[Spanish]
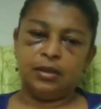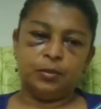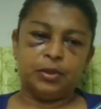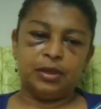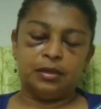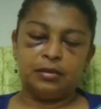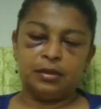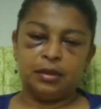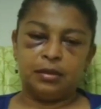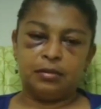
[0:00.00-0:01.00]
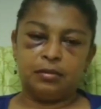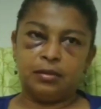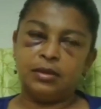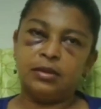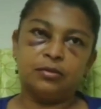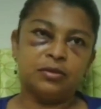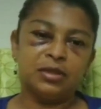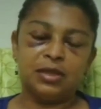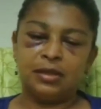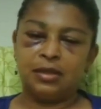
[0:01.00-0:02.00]
y ya pues ya este, dice,
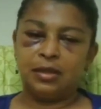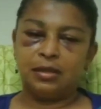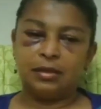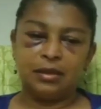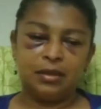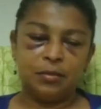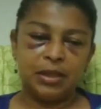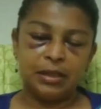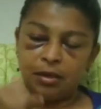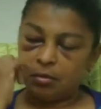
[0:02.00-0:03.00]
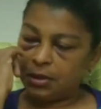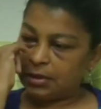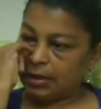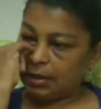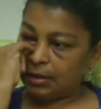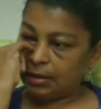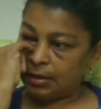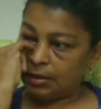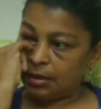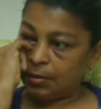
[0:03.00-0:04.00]
entonces trate de, trate de meterlo, me dice la gente,
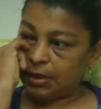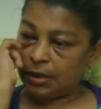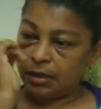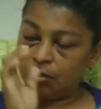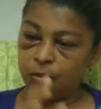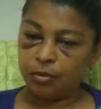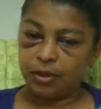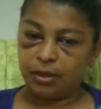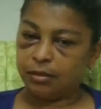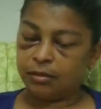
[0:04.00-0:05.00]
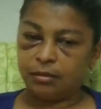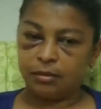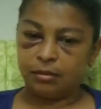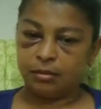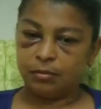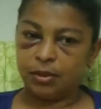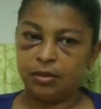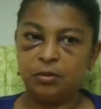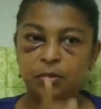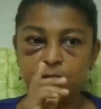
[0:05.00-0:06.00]
trate de meterlo porque
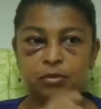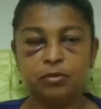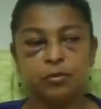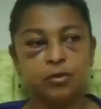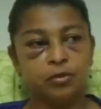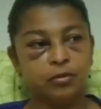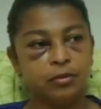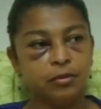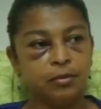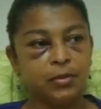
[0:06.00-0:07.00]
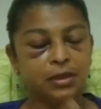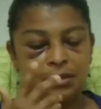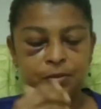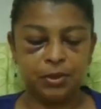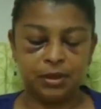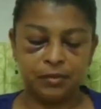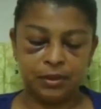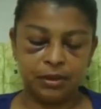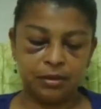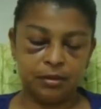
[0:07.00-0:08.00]
pues prosulto, mejor métanse para
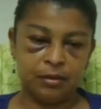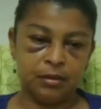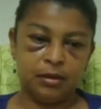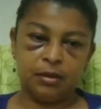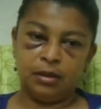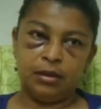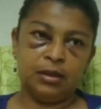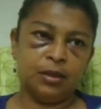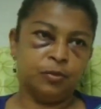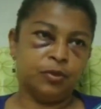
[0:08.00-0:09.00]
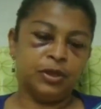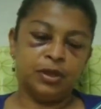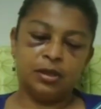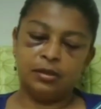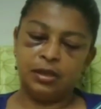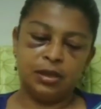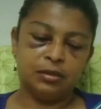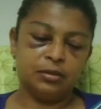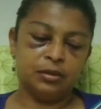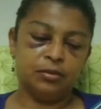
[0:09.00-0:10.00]
escribir. Y ya pues ya,
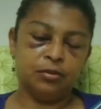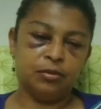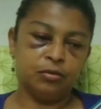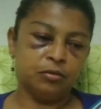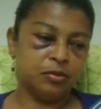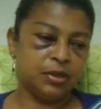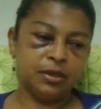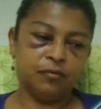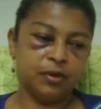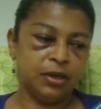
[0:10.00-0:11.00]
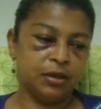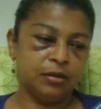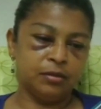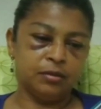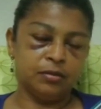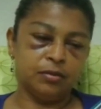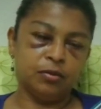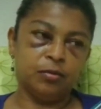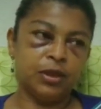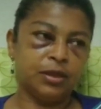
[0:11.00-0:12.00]
se logró controlar y fue que
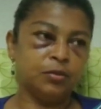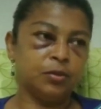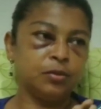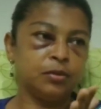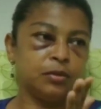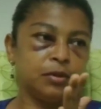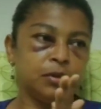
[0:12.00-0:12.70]
nos metimos. Pues.